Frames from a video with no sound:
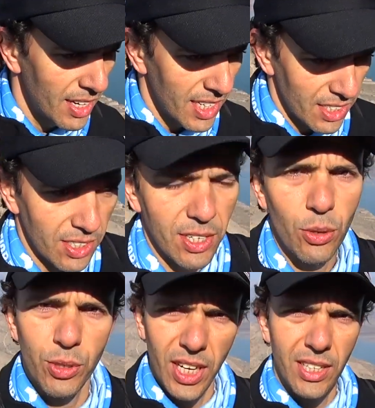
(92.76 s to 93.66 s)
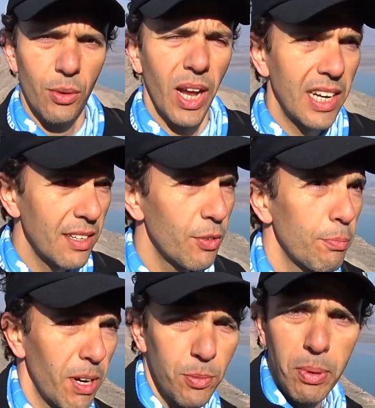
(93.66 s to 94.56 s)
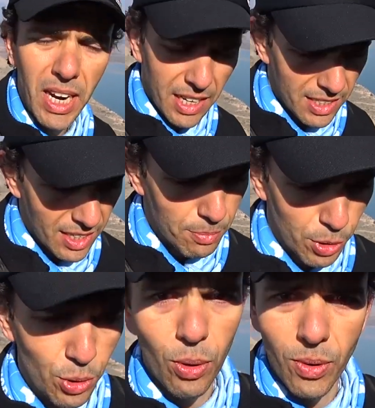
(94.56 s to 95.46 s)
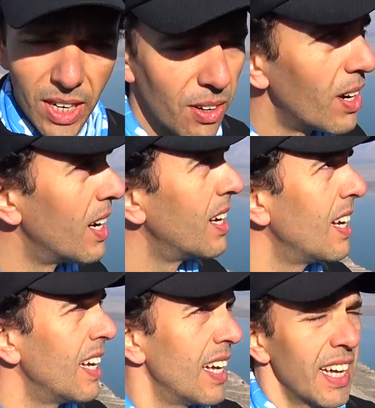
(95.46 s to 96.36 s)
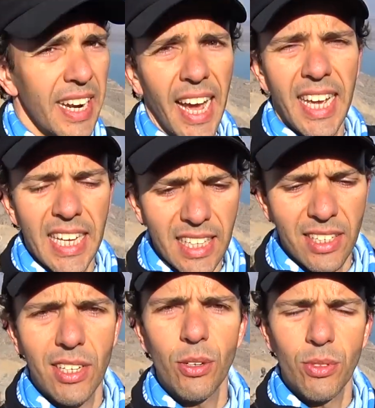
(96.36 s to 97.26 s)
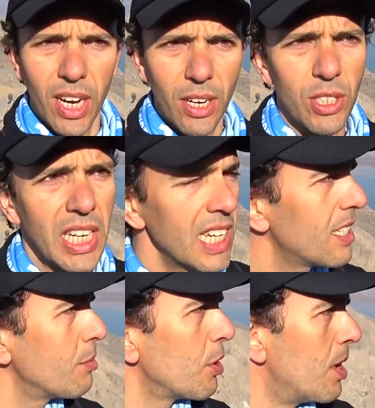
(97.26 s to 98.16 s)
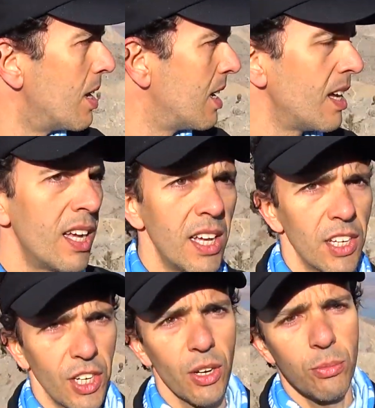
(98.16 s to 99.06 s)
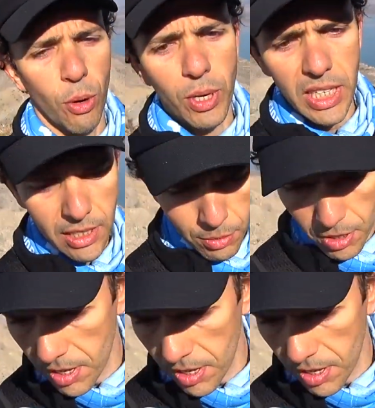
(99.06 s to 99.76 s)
que assim você consegue ter um alívio para as pernas, né, depois do longão. Na quinta você tem um treino de ritmo, já num bom ritmo.